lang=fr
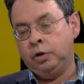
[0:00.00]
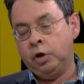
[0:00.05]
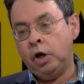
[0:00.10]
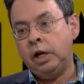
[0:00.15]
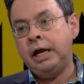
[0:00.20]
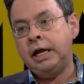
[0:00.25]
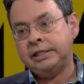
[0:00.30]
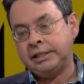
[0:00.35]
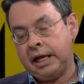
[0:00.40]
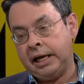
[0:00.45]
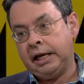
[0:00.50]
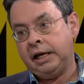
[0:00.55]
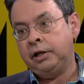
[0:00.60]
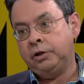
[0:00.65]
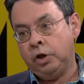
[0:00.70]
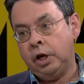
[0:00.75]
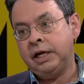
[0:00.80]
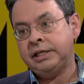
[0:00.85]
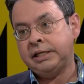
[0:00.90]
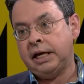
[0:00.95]

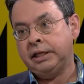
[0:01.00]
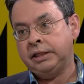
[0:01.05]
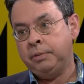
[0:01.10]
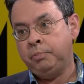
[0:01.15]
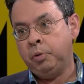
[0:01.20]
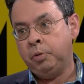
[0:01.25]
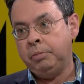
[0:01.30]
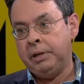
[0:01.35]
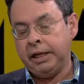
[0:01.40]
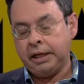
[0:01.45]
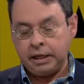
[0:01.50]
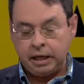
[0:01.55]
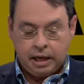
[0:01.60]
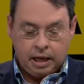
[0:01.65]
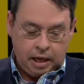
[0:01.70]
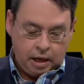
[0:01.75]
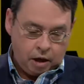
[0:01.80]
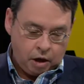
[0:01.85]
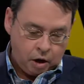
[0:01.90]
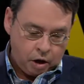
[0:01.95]
mm. la, santé publique.
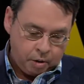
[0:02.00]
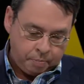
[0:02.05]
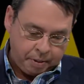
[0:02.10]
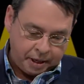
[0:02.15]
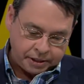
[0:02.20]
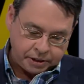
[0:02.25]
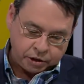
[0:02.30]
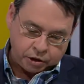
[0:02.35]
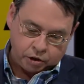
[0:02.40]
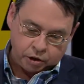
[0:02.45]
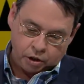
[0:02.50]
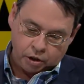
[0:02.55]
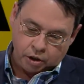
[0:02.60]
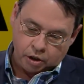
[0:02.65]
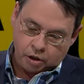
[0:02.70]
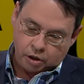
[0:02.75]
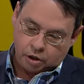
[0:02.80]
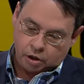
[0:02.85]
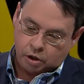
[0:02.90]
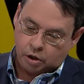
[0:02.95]
parce
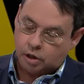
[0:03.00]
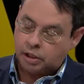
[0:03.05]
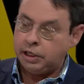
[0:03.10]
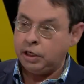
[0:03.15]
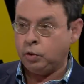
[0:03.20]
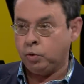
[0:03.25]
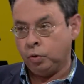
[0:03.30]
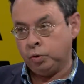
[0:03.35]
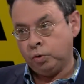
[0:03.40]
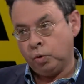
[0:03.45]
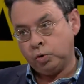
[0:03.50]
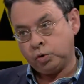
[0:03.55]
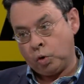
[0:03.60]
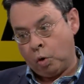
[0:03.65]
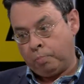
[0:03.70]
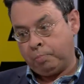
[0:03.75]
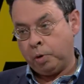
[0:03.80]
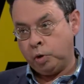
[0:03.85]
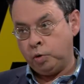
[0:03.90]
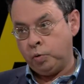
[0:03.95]
que les cours d'eau sont
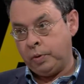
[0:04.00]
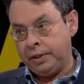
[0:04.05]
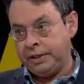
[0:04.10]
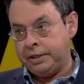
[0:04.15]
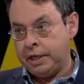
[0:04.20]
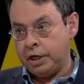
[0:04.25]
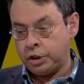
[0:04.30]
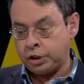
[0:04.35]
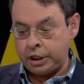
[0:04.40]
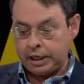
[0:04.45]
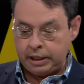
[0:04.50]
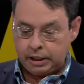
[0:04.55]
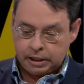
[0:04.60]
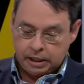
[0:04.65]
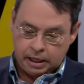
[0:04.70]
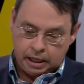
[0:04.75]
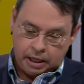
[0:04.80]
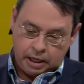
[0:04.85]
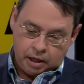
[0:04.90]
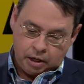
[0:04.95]
pollués de déchets.
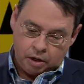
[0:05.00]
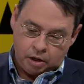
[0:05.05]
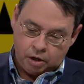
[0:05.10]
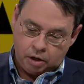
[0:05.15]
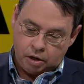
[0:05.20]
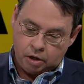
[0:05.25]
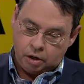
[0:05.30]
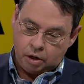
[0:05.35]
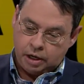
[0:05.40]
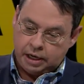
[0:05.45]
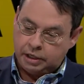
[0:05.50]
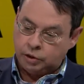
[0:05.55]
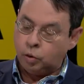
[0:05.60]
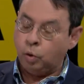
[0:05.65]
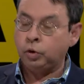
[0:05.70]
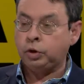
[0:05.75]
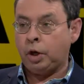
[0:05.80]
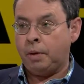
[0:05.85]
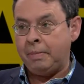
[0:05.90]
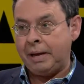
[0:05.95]
Euh, et
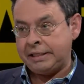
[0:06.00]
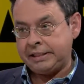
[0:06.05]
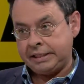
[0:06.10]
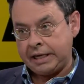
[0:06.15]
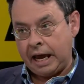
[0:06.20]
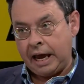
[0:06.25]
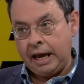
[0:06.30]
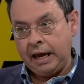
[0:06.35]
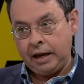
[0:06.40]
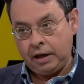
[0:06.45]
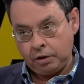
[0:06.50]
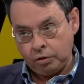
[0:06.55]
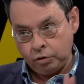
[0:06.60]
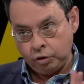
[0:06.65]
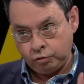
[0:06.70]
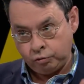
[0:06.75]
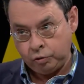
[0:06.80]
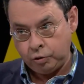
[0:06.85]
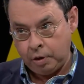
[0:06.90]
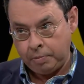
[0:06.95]
d'autres matières,
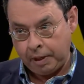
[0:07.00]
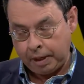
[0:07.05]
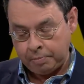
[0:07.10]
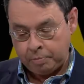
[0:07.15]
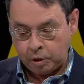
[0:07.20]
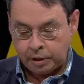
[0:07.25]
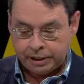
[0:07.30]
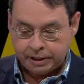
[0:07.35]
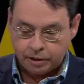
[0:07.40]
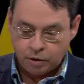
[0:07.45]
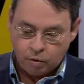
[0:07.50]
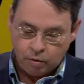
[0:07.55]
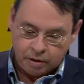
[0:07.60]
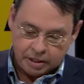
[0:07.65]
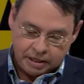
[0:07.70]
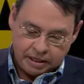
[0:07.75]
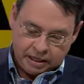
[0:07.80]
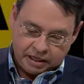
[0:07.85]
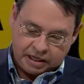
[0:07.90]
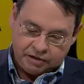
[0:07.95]
je vous nommerai pas les noms,
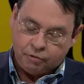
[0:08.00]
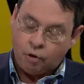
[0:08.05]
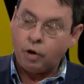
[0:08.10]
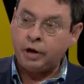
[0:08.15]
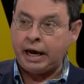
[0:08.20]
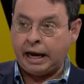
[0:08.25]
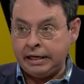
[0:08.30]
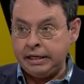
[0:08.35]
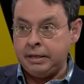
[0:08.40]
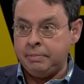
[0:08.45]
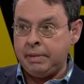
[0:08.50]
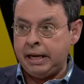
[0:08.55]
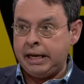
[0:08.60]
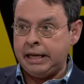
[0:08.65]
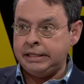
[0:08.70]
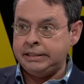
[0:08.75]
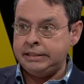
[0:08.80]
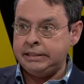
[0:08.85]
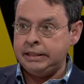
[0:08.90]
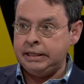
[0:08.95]
qui font craindre les
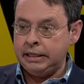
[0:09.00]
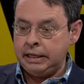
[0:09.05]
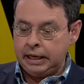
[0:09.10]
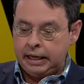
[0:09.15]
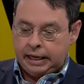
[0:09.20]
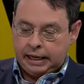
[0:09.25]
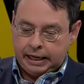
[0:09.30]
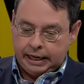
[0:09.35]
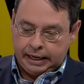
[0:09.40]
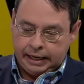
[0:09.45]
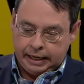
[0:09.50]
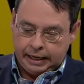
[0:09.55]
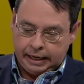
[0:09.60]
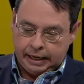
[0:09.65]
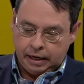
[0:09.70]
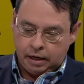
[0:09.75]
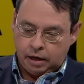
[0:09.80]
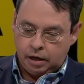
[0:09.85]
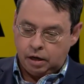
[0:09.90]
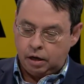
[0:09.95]
maladies.
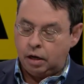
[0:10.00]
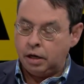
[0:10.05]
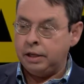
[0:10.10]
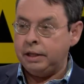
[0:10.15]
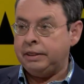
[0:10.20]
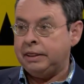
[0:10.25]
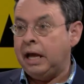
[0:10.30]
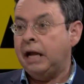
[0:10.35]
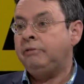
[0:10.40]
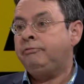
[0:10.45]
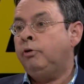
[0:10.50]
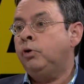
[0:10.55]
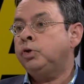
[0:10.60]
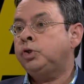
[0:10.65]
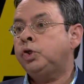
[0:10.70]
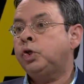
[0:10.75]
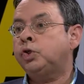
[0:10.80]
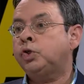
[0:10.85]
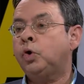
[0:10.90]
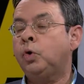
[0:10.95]
Et euh, dans le fond,
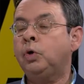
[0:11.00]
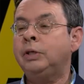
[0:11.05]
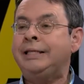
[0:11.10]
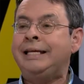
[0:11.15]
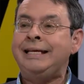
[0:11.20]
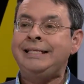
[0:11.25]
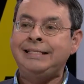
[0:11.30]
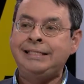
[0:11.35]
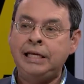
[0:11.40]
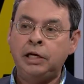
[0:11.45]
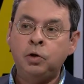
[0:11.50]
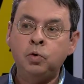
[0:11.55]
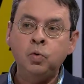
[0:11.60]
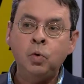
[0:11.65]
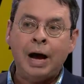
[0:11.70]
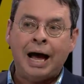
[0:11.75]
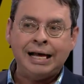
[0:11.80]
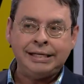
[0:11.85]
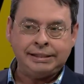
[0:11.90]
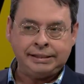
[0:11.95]
ce sont des
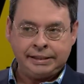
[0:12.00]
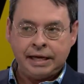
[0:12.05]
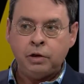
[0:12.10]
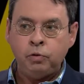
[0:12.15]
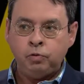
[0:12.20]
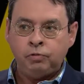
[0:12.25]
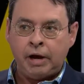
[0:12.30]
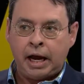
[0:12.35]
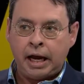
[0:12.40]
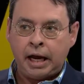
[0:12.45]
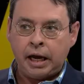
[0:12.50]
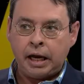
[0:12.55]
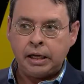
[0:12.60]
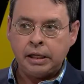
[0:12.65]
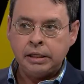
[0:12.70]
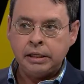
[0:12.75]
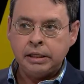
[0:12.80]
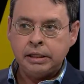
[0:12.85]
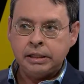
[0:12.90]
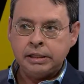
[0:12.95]
égouts à ciel ouvert.
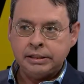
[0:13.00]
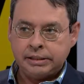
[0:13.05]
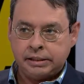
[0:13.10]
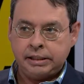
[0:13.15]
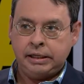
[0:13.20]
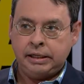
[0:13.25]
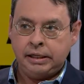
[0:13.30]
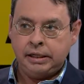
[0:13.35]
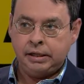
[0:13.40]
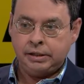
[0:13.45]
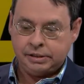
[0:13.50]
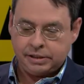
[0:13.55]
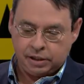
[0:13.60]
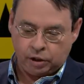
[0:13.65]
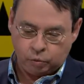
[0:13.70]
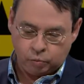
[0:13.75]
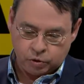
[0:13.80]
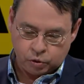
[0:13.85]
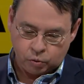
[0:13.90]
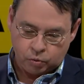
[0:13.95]
Ces, euh,
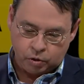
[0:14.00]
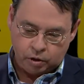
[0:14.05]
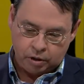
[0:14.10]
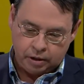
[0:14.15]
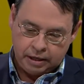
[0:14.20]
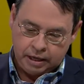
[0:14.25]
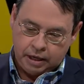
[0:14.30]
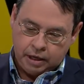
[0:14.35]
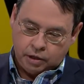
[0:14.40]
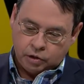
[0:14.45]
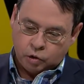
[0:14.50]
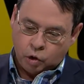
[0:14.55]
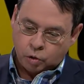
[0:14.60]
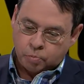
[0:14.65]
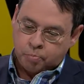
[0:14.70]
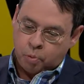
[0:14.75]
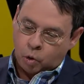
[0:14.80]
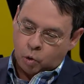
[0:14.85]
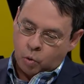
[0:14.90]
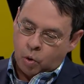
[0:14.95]
ruisseaux-là.
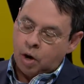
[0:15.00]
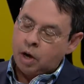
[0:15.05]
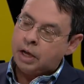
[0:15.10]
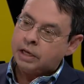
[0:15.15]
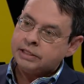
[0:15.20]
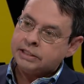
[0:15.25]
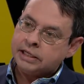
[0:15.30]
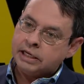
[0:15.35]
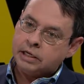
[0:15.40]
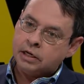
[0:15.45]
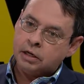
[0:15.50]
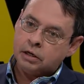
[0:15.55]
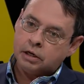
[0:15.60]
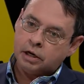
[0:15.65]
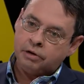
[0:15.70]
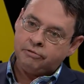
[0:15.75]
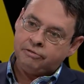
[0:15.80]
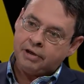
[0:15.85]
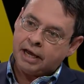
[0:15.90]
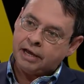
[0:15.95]
Donc, pourquoi? C'est là que
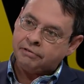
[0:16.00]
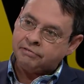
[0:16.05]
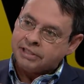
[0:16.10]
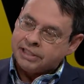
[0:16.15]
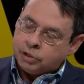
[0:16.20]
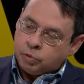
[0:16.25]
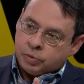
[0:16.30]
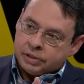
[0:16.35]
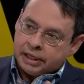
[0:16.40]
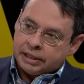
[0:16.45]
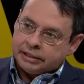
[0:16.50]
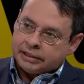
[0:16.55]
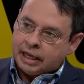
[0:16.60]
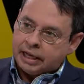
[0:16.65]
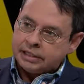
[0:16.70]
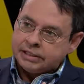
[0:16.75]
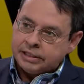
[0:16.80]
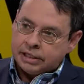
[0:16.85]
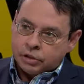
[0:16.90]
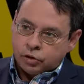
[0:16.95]
vers
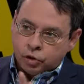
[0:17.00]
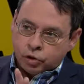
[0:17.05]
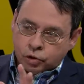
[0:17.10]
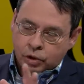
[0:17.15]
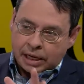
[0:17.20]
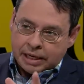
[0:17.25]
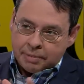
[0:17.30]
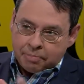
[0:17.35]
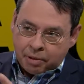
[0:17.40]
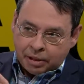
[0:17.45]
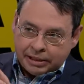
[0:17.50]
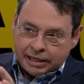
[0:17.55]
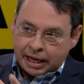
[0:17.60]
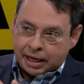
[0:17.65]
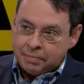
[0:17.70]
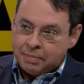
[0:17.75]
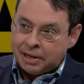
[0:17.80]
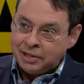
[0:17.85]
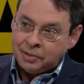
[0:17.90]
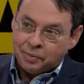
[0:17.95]
1837, juste à l'époque de la
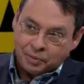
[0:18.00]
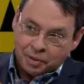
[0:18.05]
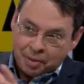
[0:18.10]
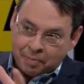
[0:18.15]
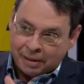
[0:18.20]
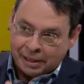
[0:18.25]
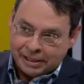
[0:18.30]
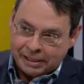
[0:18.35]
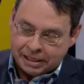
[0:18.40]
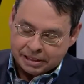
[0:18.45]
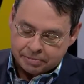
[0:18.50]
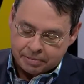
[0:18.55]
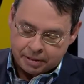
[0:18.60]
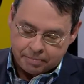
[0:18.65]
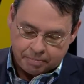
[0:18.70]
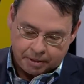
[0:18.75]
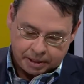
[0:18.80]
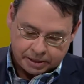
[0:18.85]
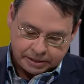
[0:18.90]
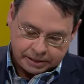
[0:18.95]
rébellion, on en a parlé la
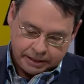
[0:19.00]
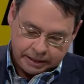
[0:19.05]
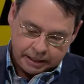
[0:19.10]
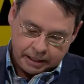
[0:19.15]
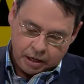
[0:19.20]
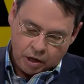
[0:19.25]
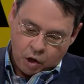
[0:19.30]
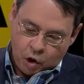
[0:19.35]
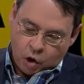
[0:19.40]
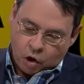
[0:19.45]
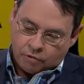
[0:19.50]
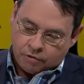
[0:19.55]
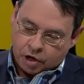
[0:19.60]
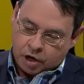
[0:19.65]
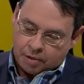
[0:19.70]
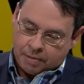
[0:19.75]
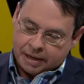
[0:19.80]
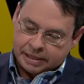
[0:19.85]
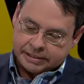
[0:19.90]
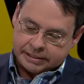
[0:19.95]
semaine passée, on va
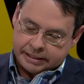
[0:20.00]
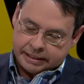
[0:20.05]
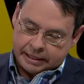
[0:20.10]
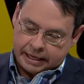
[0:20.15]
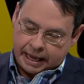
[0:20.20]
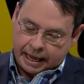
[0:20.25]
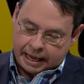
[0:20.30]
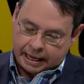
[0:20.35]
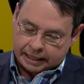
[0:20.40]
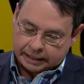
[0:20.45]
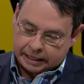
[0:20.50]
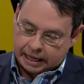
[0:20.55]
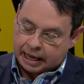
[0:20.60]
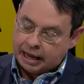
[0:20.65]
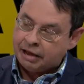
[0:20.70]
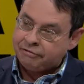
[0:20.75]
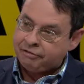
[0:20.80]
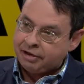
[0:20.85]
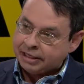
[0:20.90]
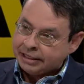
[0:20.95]
commencer
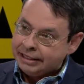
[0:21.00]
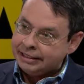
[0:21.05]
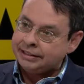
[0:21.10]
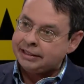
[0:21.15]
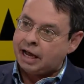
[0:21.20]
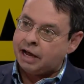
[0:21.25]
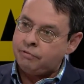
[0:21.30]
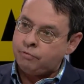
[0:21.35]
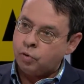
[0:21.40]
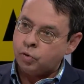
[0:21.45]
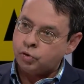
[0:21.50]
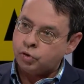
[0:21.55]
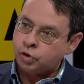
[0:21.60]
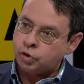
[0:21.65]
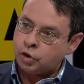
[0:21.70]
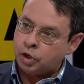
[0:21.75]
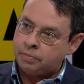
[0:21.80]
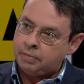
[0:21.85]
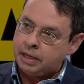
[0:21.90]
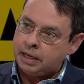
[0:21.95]
à, faire des travaux,
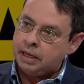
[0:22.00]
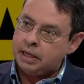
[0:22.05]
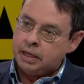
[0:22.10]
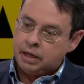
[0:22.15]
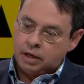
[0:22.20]
justement,